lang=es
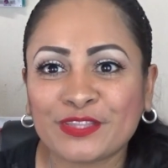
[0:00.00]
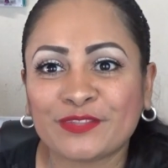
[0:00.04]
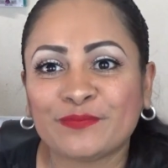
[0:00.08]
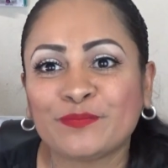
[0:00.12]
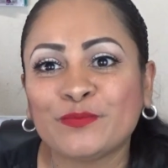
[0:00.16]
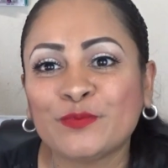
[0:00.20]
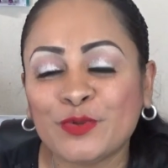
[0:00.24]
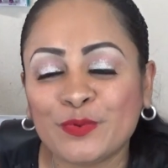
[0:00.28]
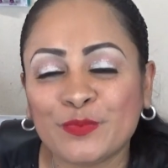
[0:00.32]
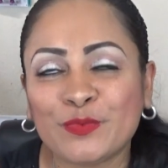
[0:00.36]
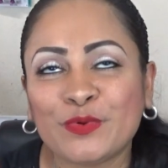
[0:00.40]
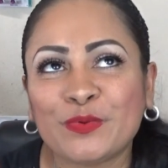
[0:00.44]

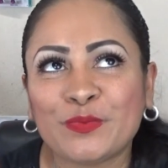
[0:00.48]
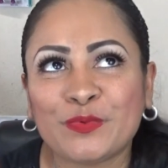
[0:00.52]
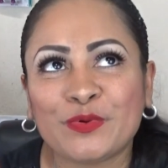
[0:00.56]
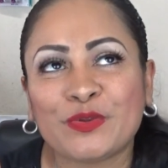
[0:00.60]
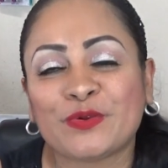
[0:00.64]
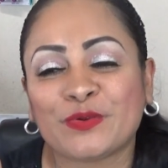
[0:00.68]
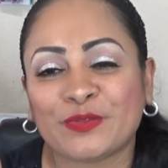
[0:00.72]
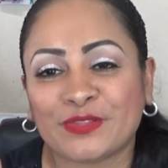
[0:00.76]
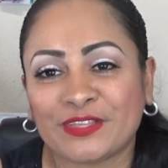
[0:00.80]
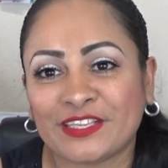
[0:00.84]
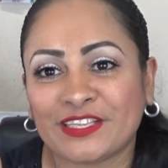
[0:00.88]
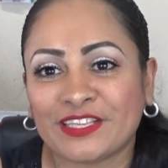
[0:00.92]
muy, muy, muy
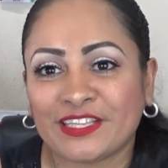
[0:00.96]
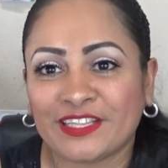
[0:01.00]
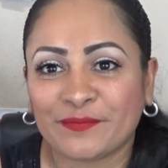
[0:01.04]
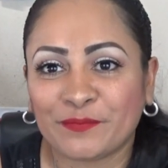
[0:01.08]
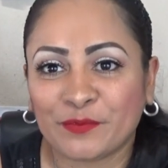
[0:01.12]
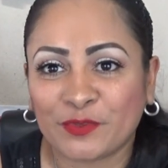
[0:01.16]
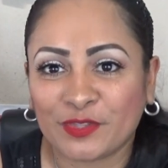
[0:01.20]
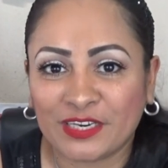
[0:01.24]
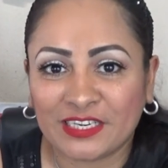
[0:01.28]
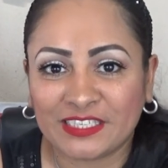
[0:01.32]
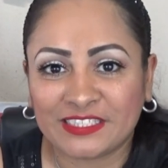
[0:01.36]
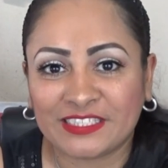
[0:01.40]
contenta de
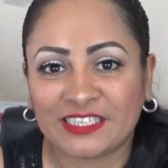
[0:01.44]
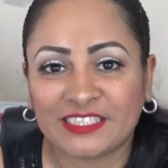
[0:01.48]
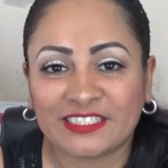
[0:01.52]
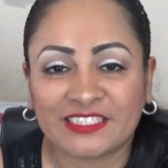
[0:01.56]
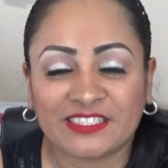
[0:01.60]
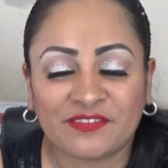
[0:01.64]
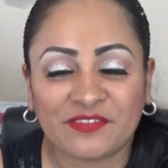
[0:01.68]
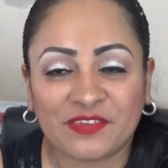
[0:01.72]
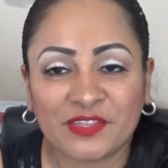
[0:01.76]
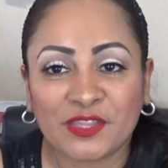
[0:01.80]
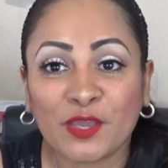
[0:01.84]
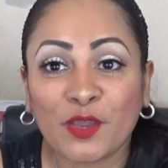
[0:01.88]
poder hacer
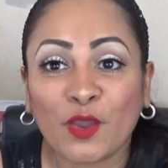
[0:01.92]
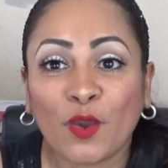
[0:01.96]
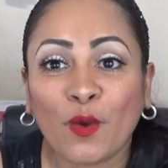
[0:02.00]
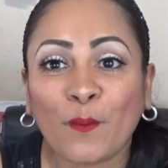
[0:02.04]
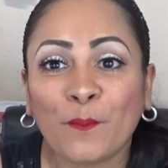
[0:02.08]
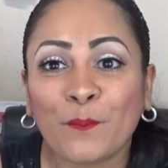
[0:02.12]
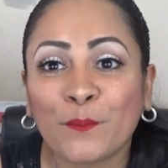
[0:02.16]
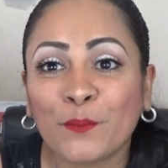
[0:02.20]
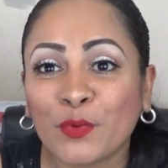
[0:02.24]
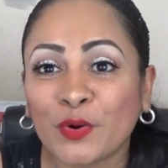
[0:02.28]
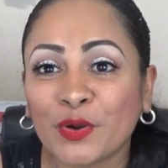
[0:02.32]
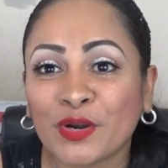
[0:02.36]
este
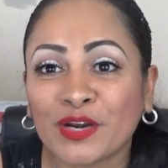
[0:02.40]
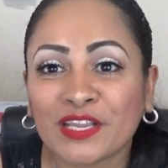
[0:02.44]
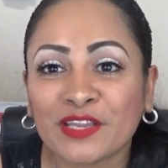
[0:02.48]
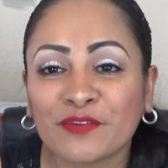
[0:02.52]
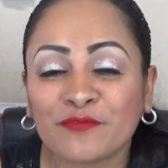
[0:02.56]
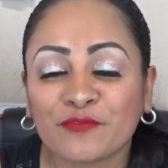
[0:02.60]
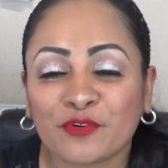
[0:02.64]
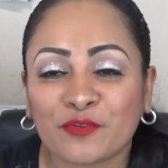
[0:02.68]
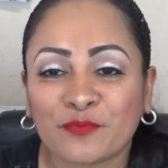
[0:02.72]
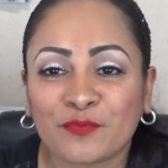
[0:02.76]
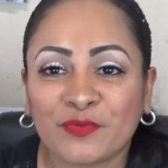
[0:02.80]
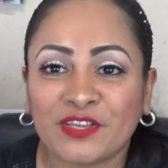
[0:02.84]
video porque
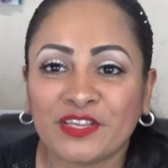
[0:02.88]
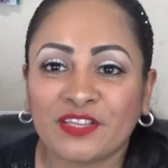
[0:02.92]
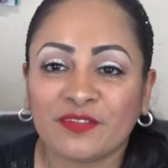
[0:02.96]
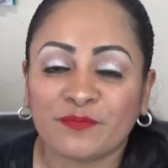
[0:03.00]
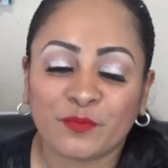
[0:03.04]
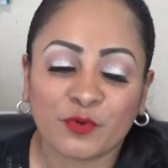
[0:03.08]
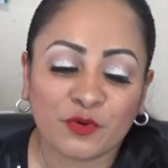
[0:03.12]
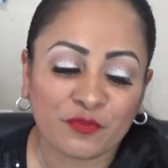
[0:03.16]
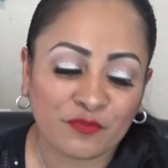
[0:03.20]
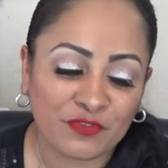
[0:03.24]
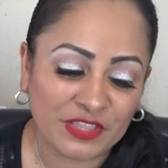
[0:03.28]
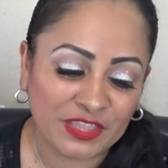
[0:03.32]

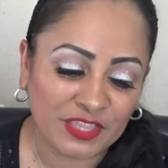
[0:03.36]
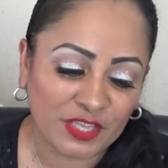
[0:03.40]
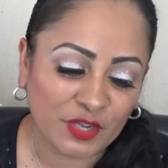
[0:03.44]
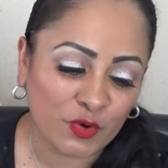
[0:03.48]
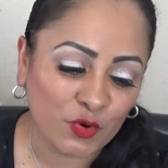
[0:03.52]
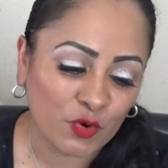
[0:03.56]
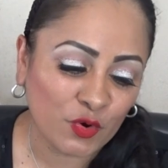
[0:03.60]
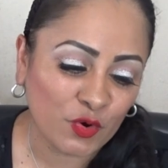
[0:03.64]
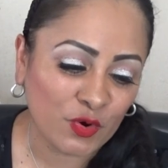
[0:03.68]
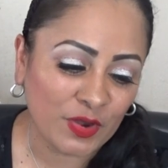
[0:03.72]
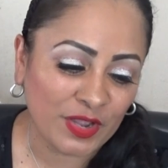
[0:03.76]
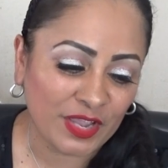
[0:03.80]
por, fin,
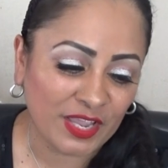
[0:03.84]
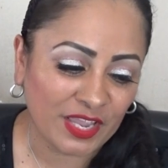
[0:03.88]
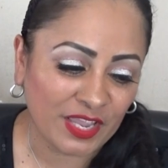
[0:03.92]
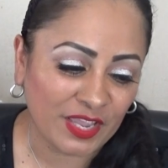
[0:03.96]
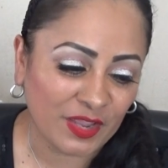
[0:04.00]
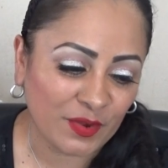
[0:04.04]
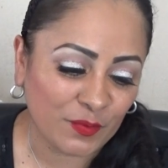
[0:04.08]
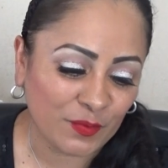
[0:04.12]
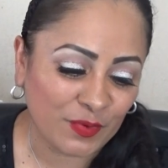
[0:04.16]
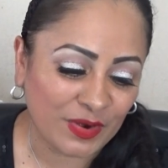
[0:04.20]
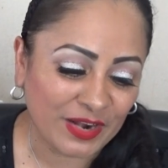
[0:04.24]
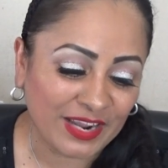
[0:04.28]
tengo
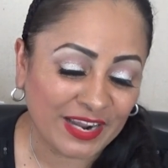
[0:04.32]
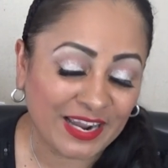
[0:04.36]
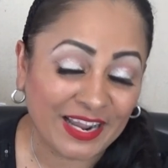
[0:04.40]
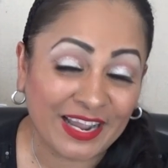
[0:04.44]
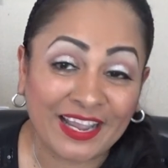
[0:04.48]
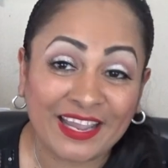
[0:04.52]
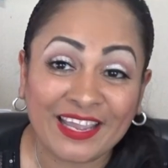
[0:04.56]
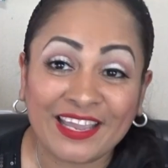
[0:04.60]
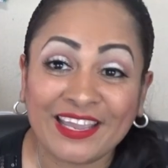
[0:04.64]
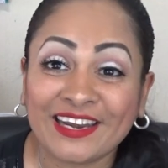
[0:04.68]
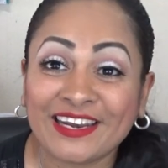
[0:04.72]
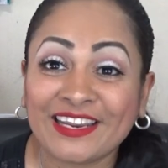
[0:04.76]
eh, una
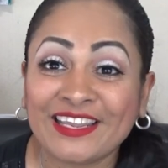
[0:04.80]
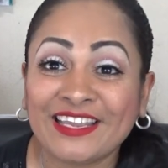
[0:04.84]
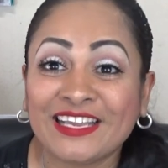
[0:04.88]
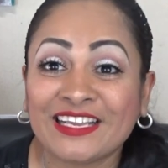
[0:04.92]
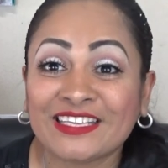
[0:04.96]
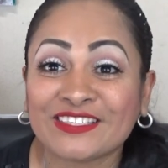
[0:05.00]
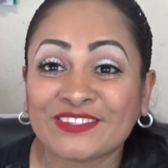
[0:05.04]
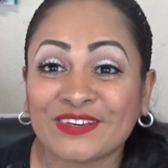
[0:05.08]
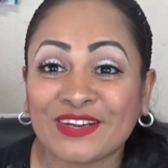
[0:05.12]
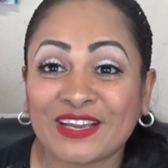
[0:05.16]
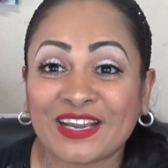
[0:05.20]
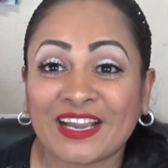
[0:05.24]
caer y
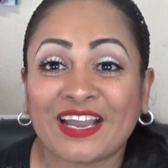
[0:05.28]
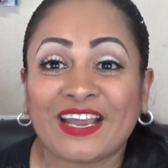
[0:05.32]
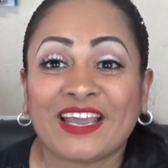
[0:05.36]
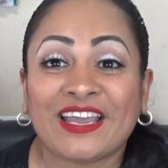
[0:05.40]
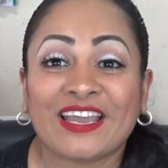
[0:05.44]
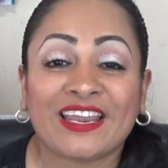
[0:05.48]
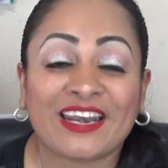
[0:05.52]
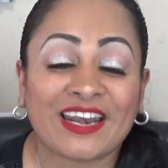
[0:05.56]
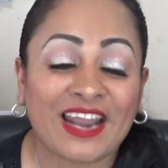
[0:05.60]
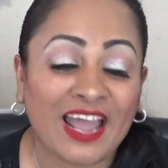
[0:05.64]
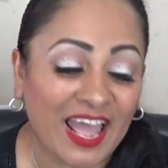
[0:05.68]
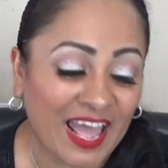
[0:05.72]
es una
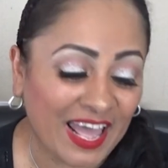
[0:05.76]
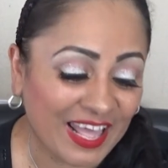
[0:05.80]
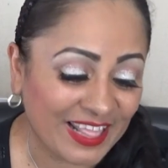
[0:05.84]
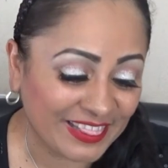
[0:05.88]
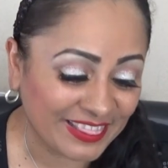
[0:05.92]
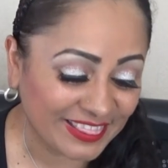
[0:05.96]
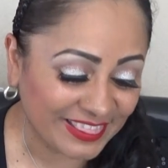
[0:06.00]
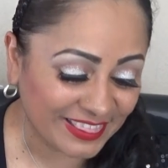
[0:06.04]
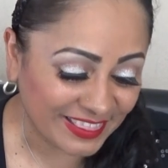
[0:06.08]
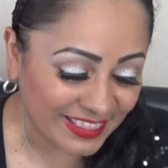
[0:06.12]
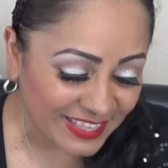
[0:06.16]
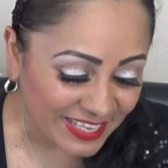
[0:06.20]
caer
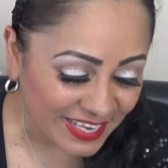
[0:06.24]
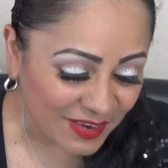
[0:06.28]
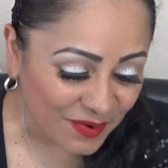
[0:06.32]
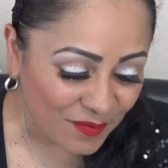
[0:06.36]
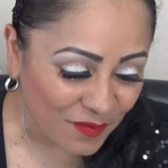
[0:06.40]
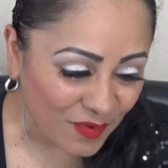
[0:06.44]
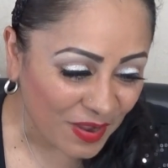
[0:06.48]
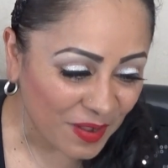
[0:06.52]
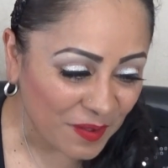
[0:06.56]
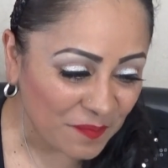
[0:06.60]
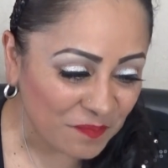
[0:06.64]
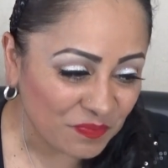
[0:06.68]

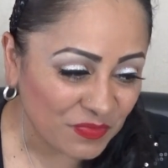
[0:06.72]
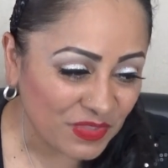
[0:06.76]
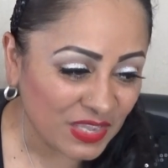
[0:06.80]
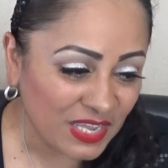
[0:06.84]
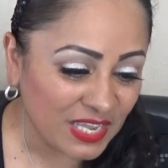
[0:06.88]
antigua